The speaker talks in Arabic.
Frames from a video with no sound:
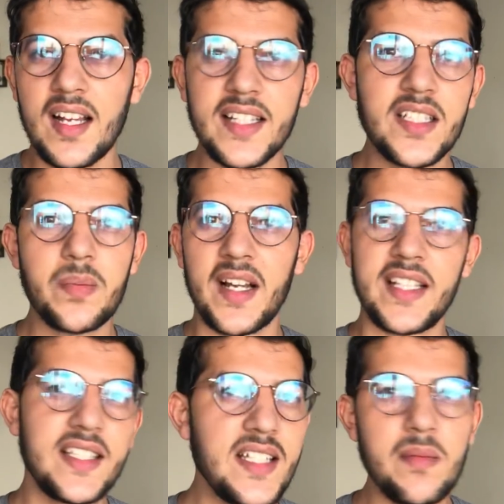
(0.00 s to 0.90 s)
غادي تبقى
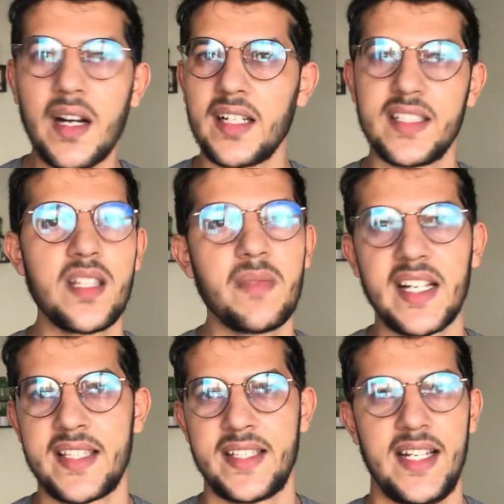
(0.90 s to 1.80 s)
ديما ديما
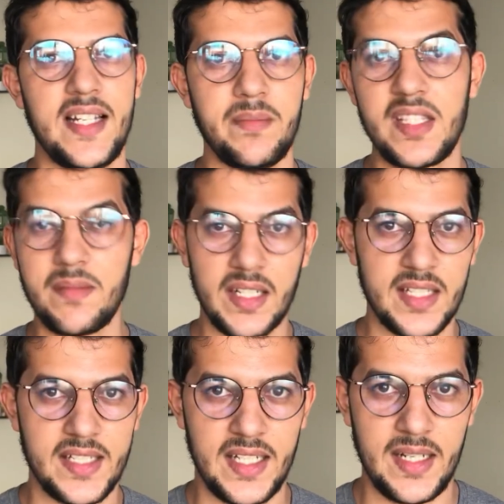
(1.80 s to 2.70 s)
كتعلم ديما
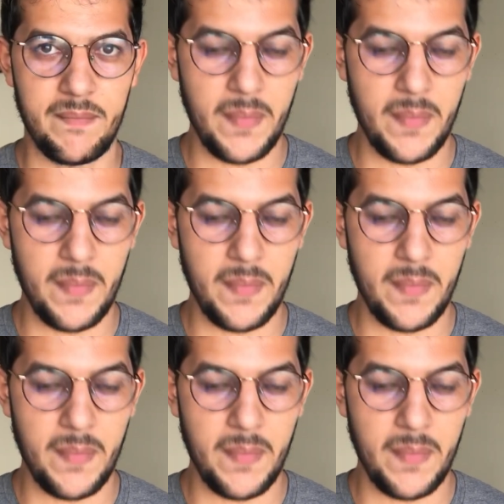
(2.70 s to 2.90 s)
كتعلم